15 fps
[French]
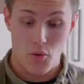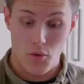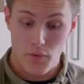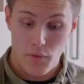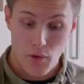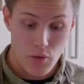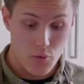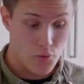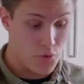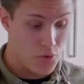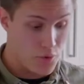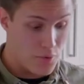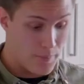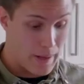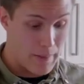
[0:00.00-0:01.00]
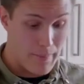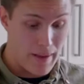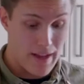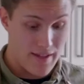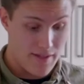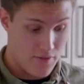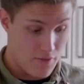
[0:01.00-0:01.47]
une fois nos deux
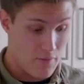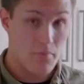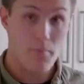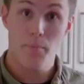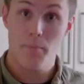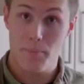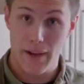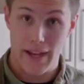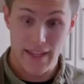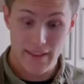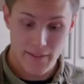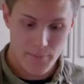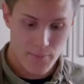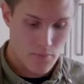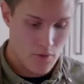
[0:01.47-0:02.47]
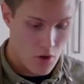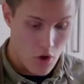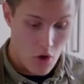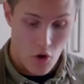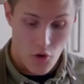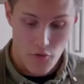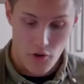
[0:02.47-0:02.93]
préparations prêtes,
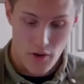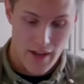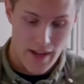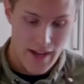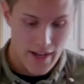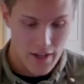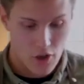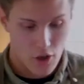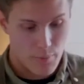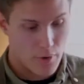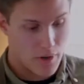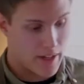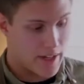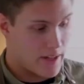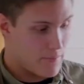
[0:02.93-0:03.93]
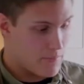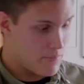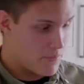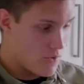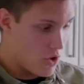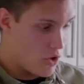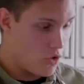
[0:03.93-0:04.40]
on va incorporer
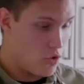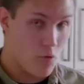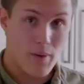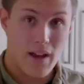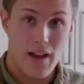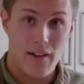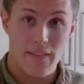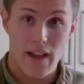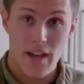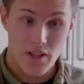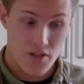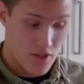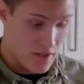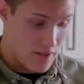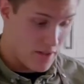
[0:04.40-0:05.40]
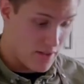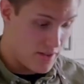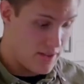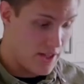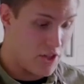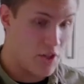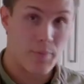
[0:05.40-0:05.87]
nos blancs en neige
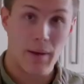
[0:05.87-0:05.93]
dans notre